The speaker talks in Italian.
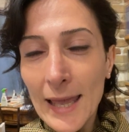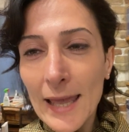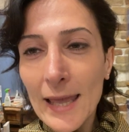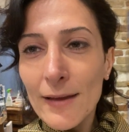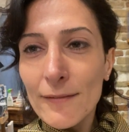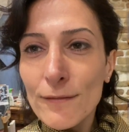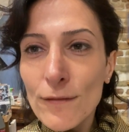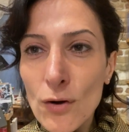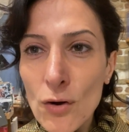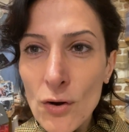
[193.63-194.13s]

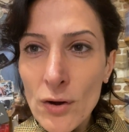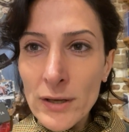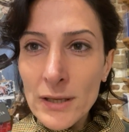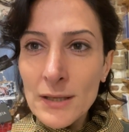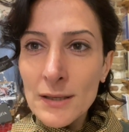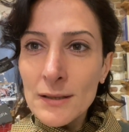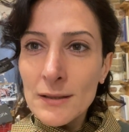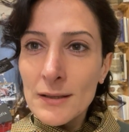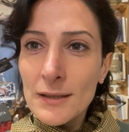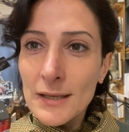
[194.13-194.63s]
e
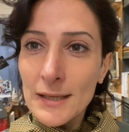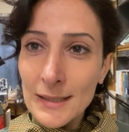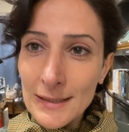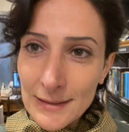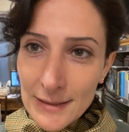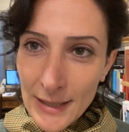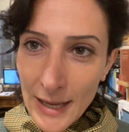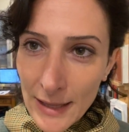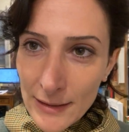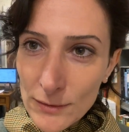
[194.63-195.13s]
voi
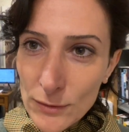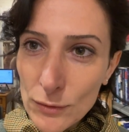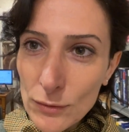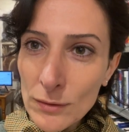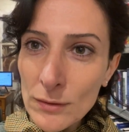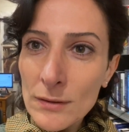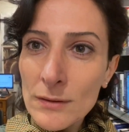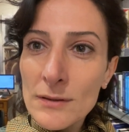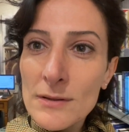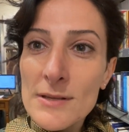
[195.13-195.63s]

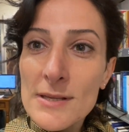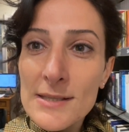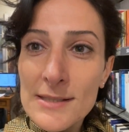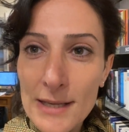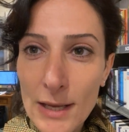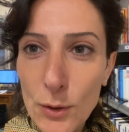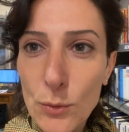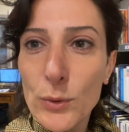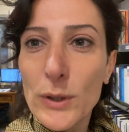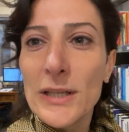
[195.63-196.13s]
intanto
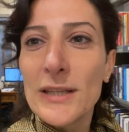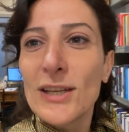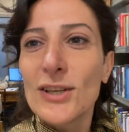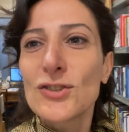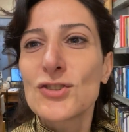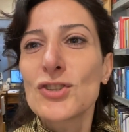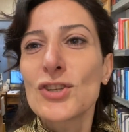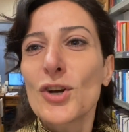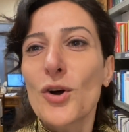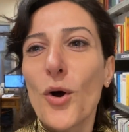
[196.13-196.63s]

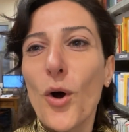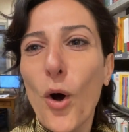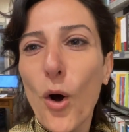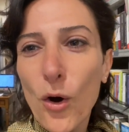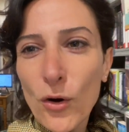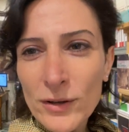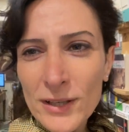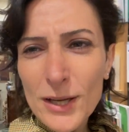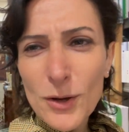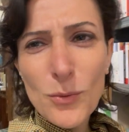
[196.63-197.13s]
seguiteci
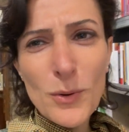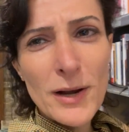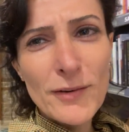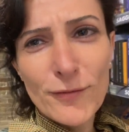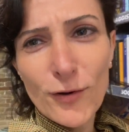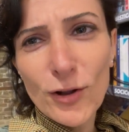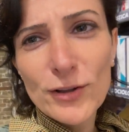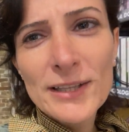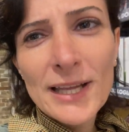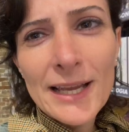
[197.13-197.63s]
ogni
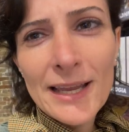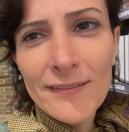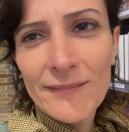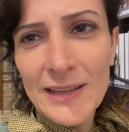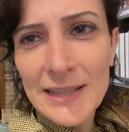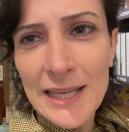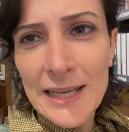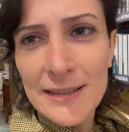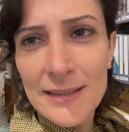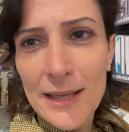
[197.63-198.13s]
qualvolta che
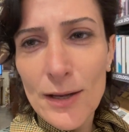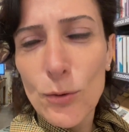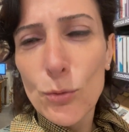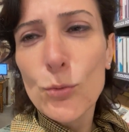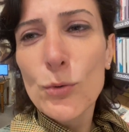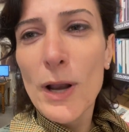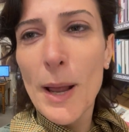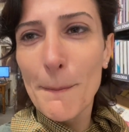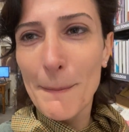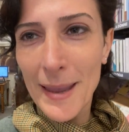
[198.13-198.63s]
vedete
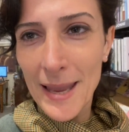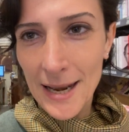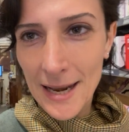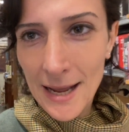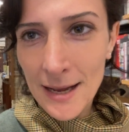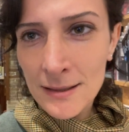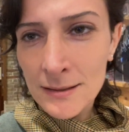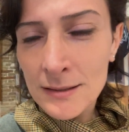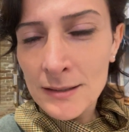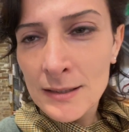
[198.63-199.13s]
una
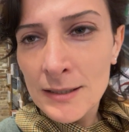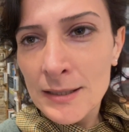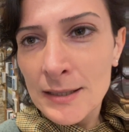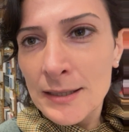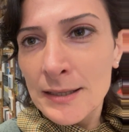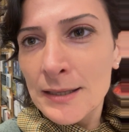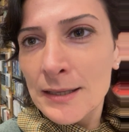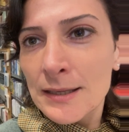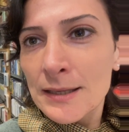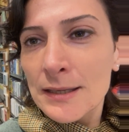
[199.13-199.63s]
mela.
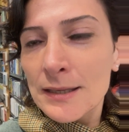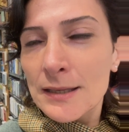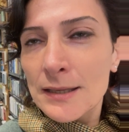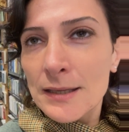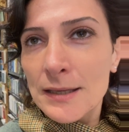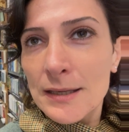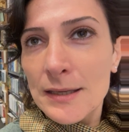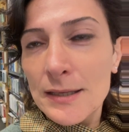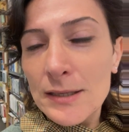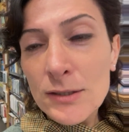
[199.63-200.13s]

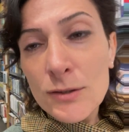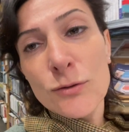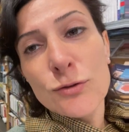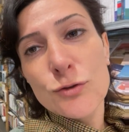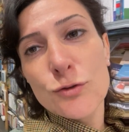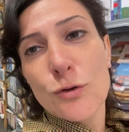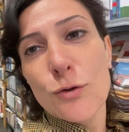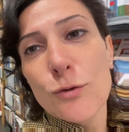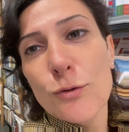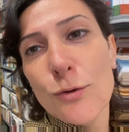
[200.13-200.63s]
Io
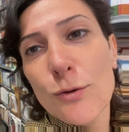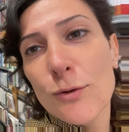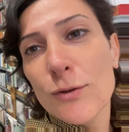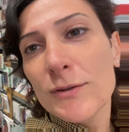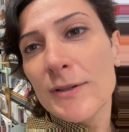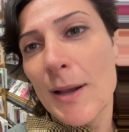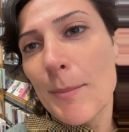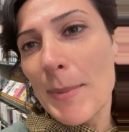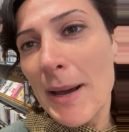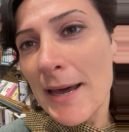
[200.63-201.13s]

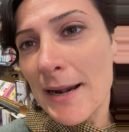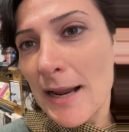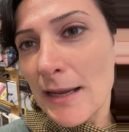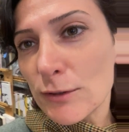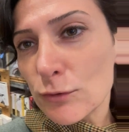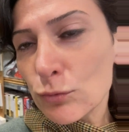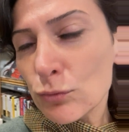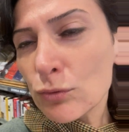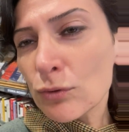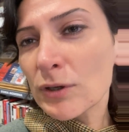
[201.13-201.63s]
sono Tamara
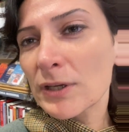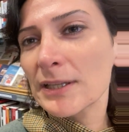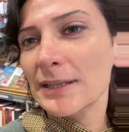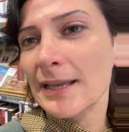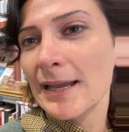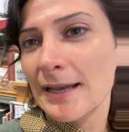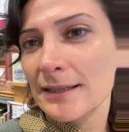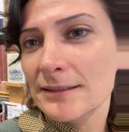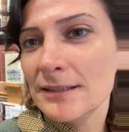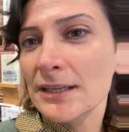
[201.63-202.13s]
Iduk,
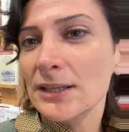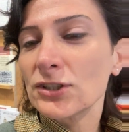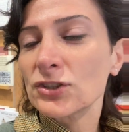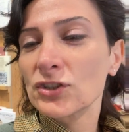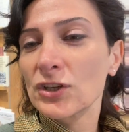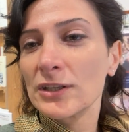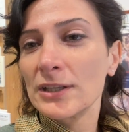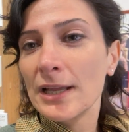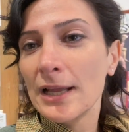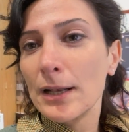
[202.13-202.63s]

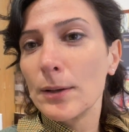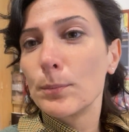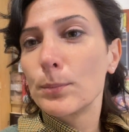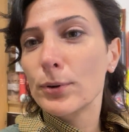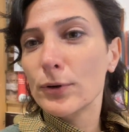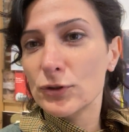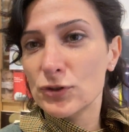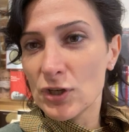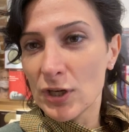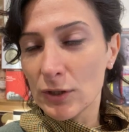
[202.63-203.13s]
ideatrice del
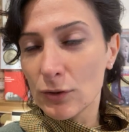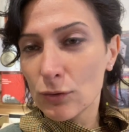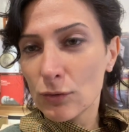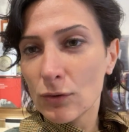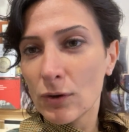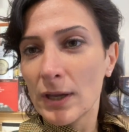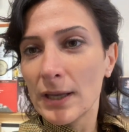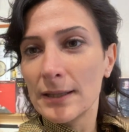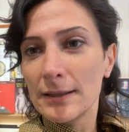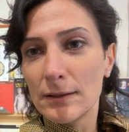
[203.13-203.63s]

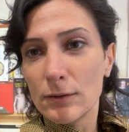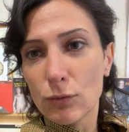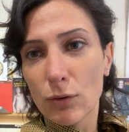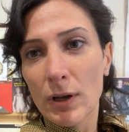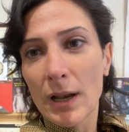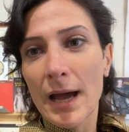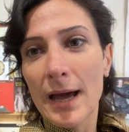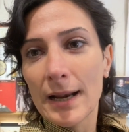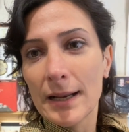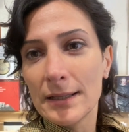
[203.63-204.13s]
progetto e
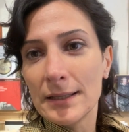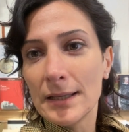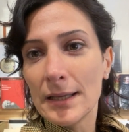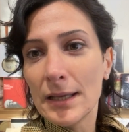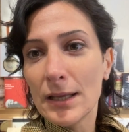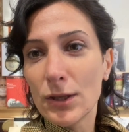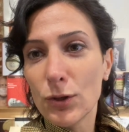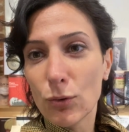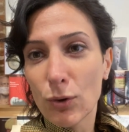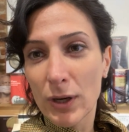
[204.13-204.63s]
titolare
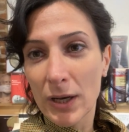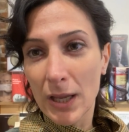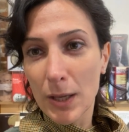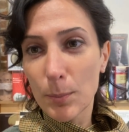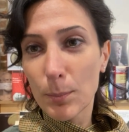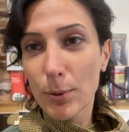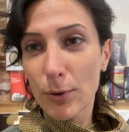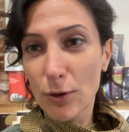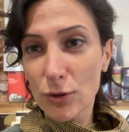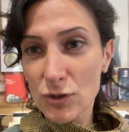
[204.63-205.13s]
di QA
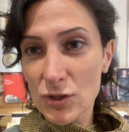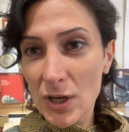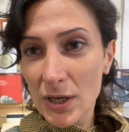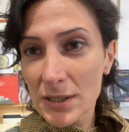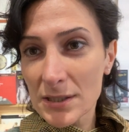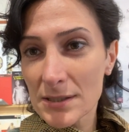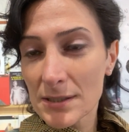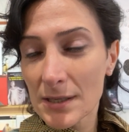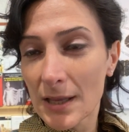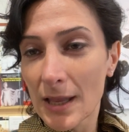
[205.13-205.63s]

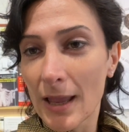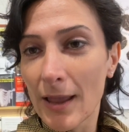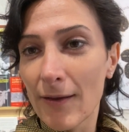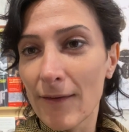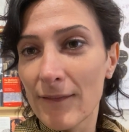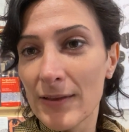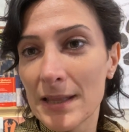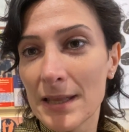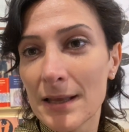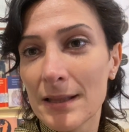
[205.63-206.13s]
Projects
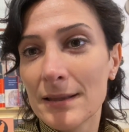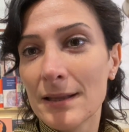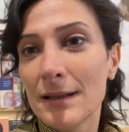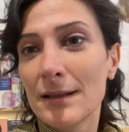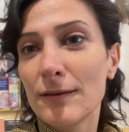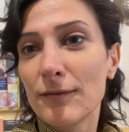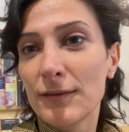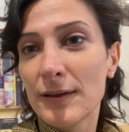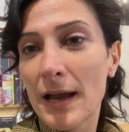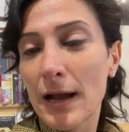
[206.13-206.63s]
che vedete
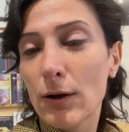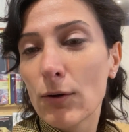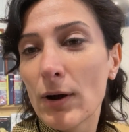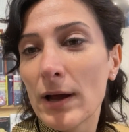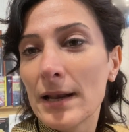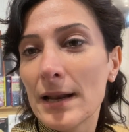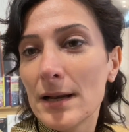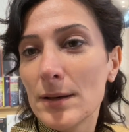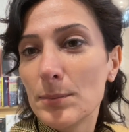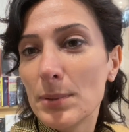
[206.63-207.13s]
di fianco
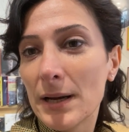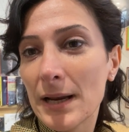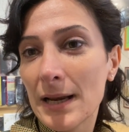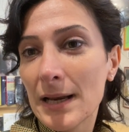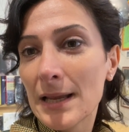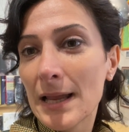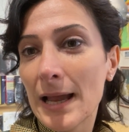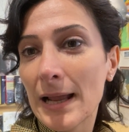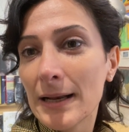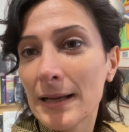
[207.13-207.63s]
alla
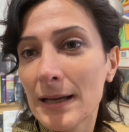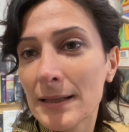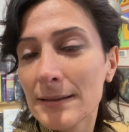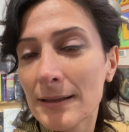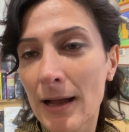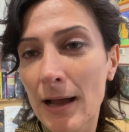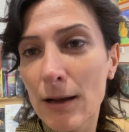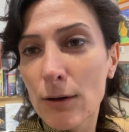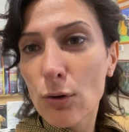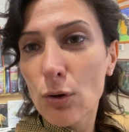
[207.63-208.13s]
libreria e il
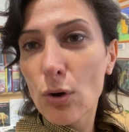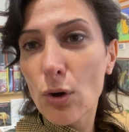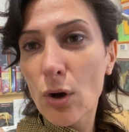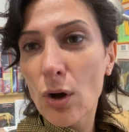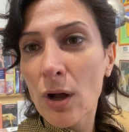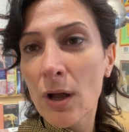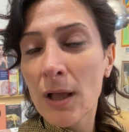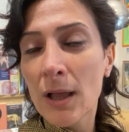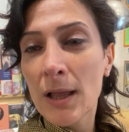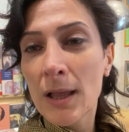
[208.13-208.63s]

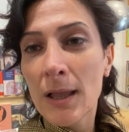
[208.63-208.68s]
catalogo